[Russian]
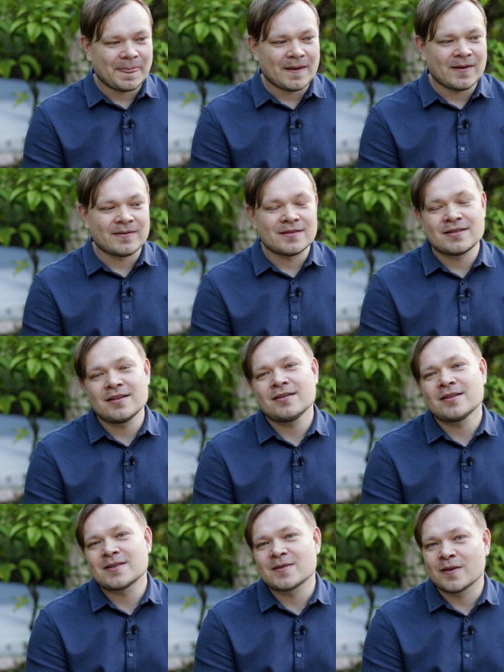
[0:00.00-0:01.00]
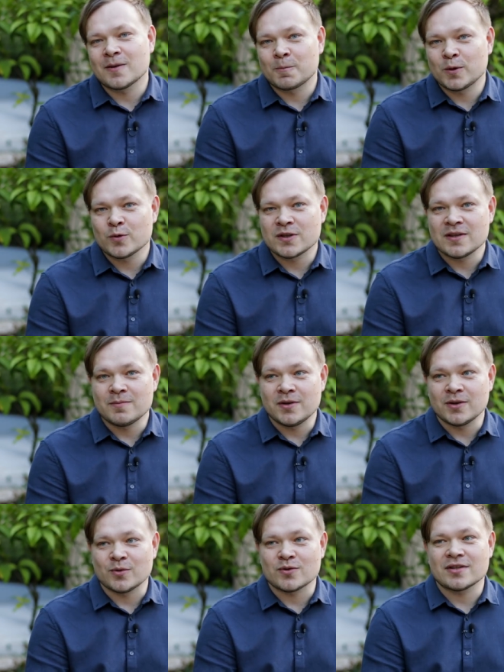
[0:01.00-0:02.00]
везде есть свои плюсы и
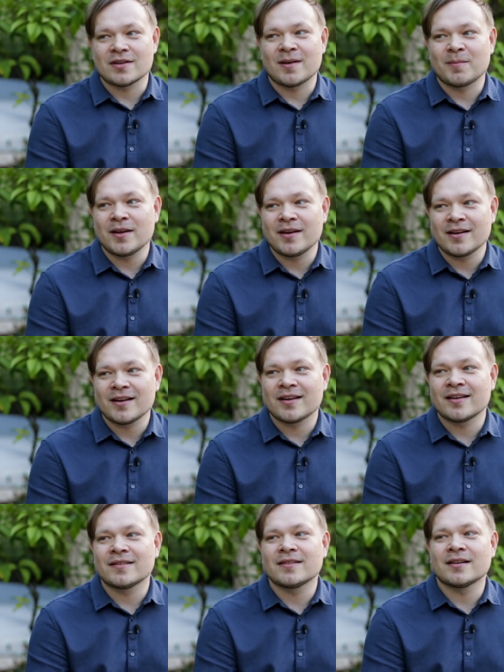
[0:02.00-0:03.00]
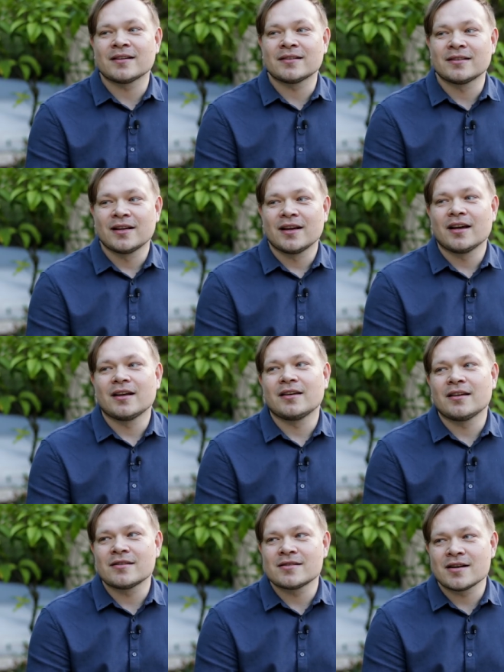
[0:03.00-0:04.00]
минусы. Америка — это
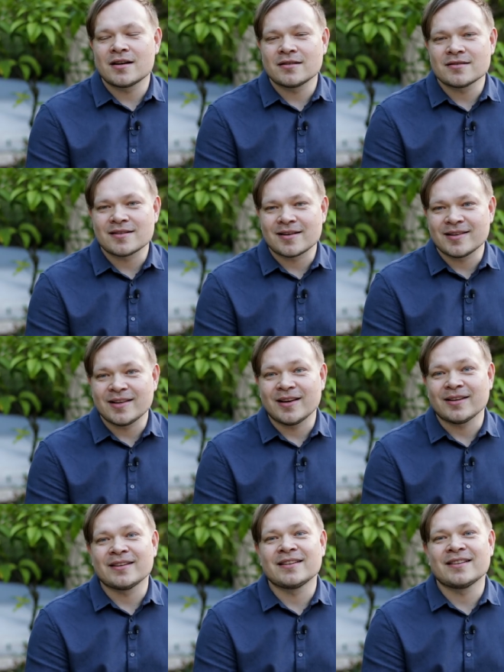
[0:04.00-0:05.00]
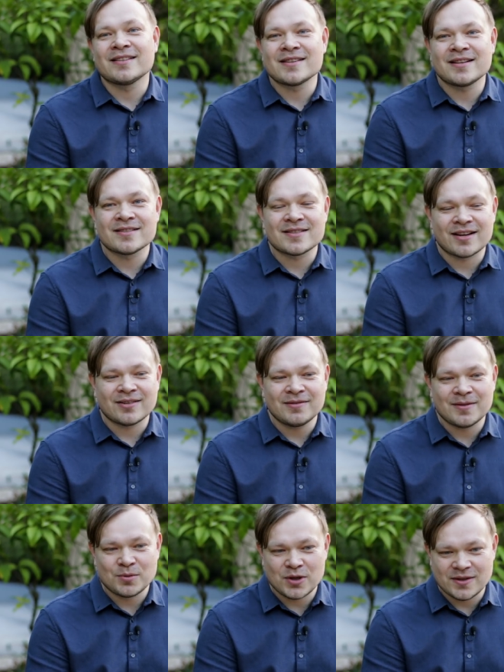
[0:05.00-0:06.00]
не идеальная страна, и идеальной страны
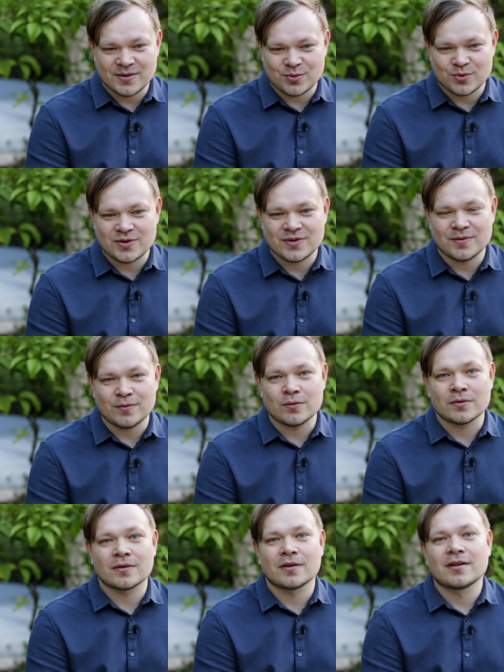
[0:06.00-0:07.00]
вообще не существует.